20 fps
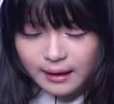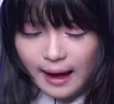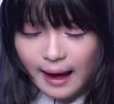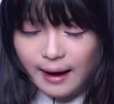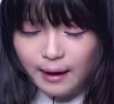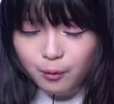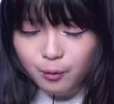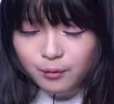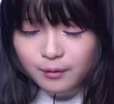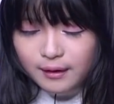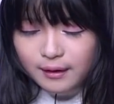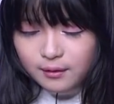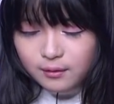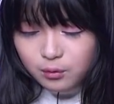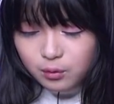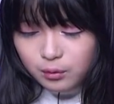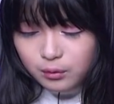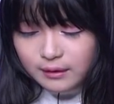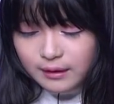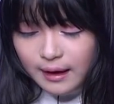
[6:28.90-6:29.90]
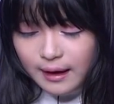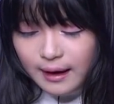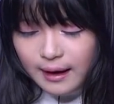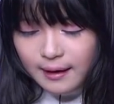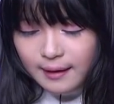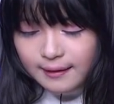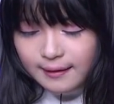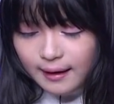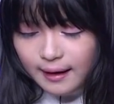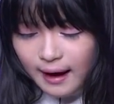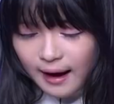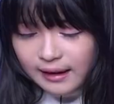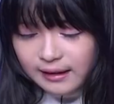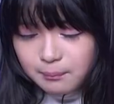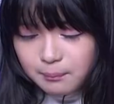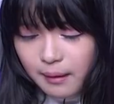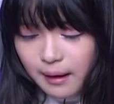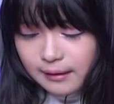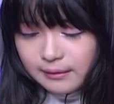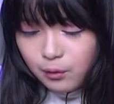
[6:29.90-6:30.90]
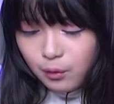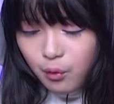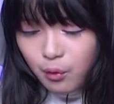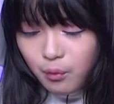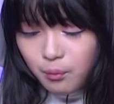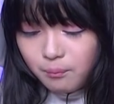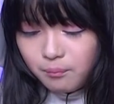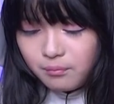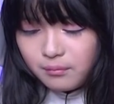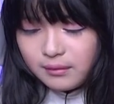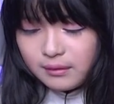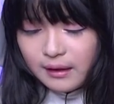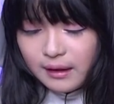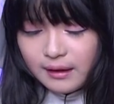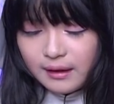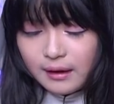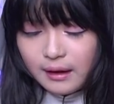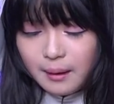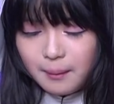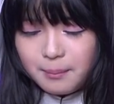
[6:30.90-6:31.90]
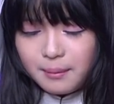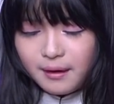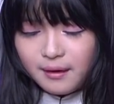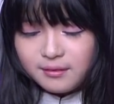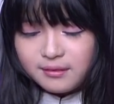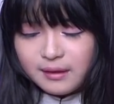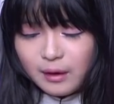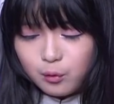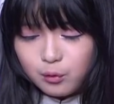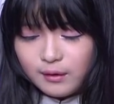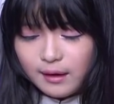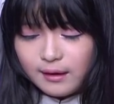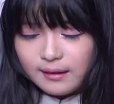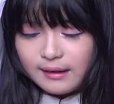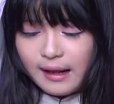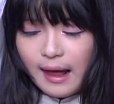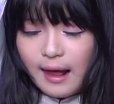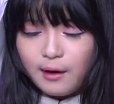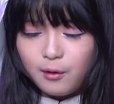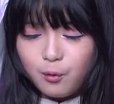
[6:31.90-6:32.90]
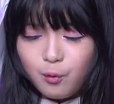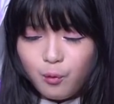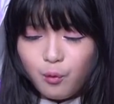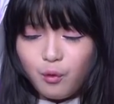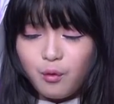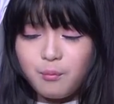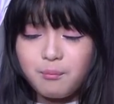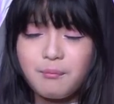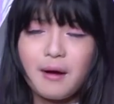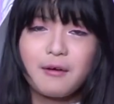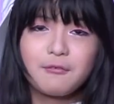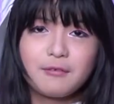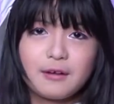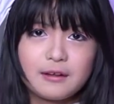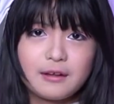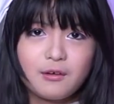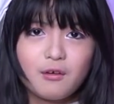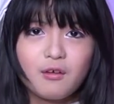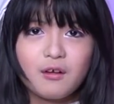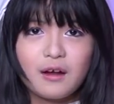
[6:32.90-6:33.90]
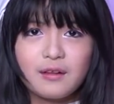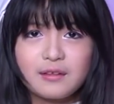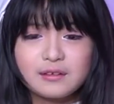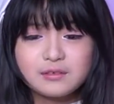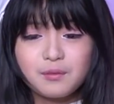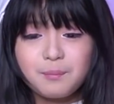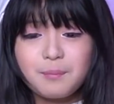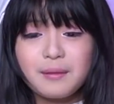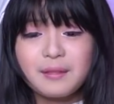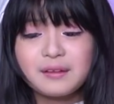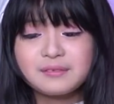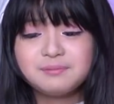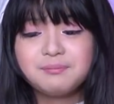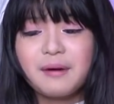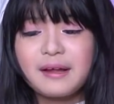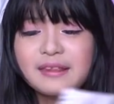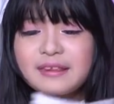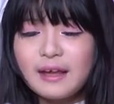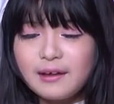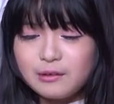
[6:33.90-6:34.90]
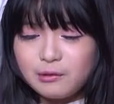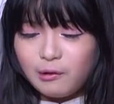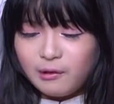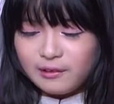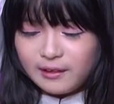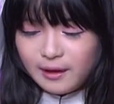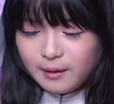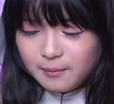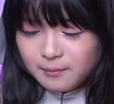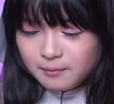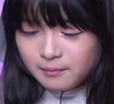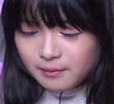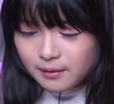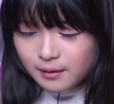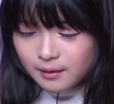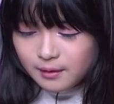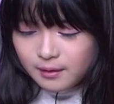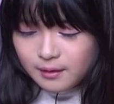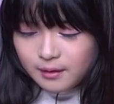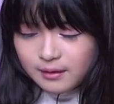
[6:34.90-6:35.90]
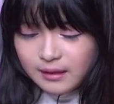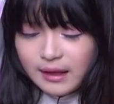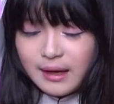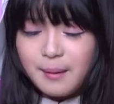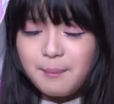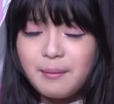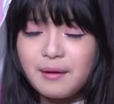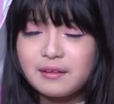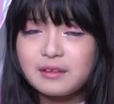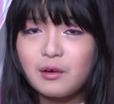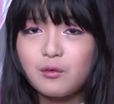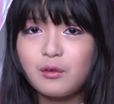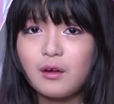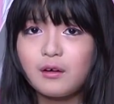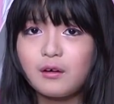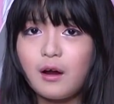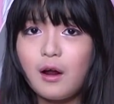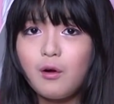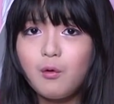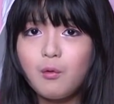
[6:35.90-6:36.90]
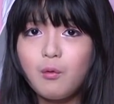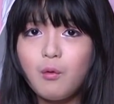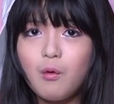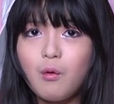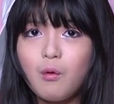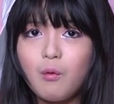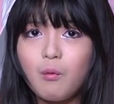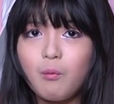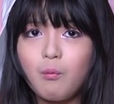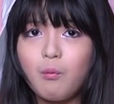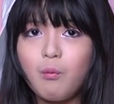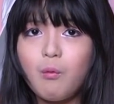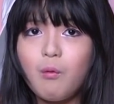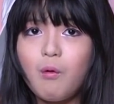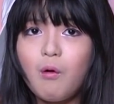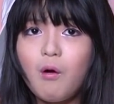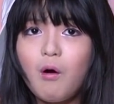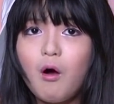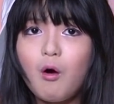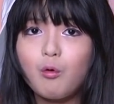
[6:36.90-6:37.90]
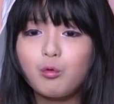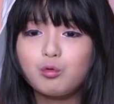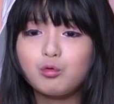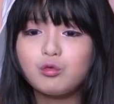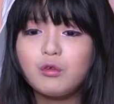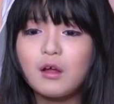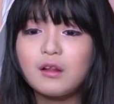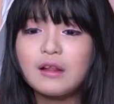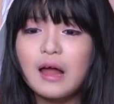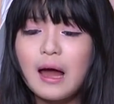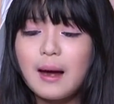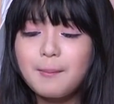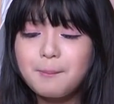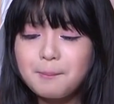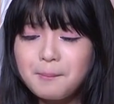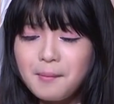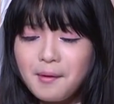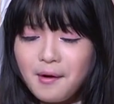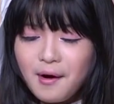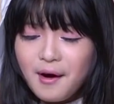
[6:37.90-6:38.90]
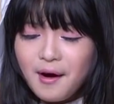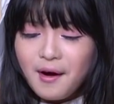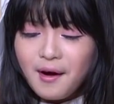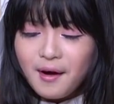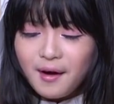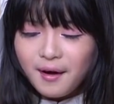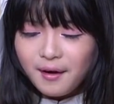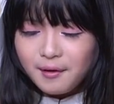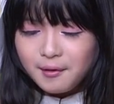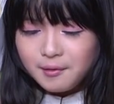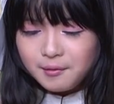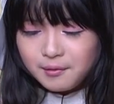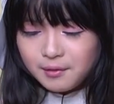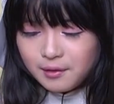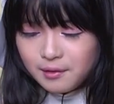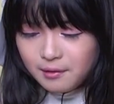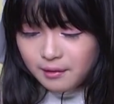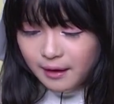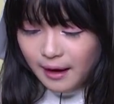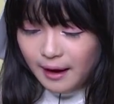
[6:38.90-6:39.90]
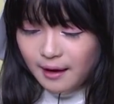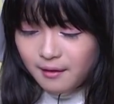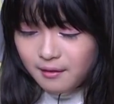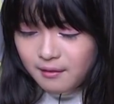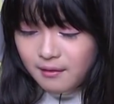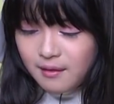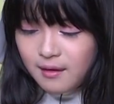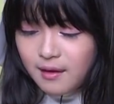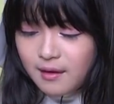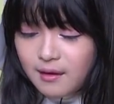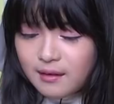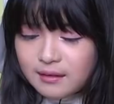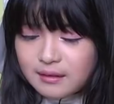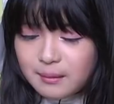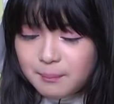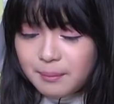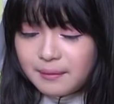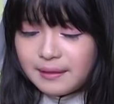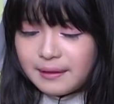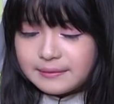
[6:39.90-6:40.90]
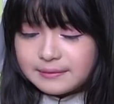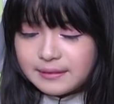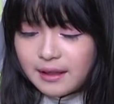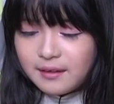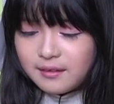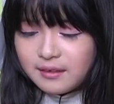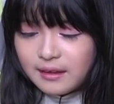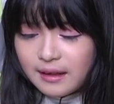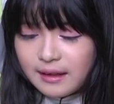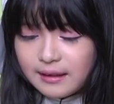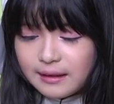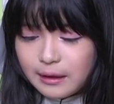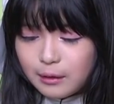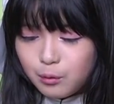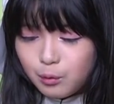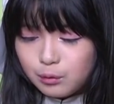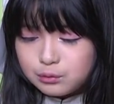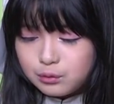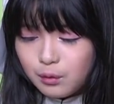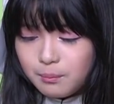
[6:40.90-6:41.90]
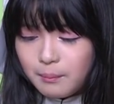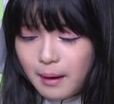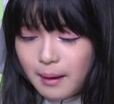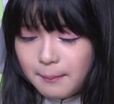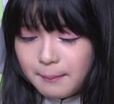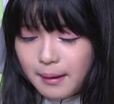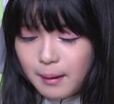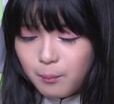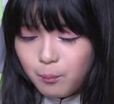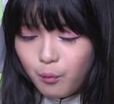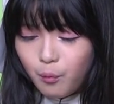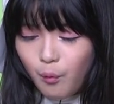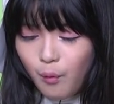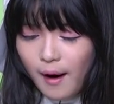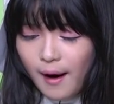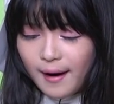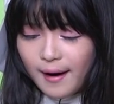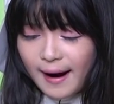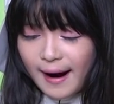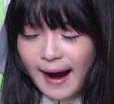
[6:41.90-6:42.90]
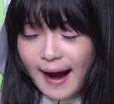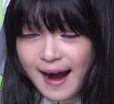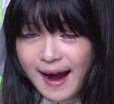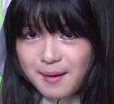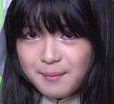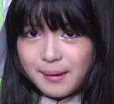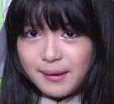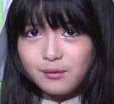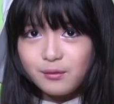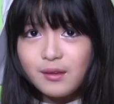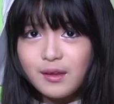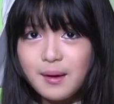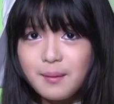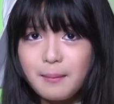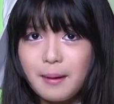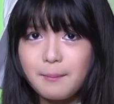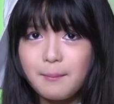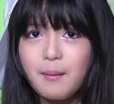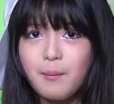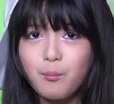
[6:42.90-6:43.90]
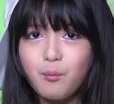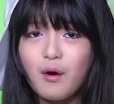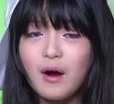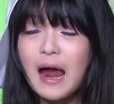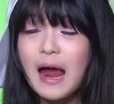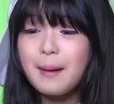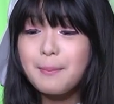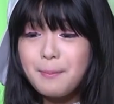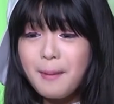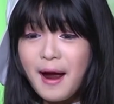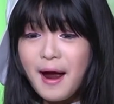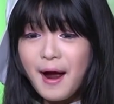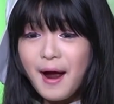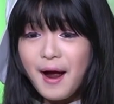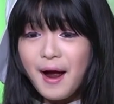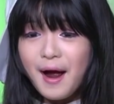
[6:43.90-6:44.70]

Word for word: aku yang sudah almarhum 13 tahun yang lalu maaf ya ini kok nggak soalnya 13 tahun yang lalu wow sudah lama oke sebenarnya sih disuruh mama buang ah maksudnya mama buang apa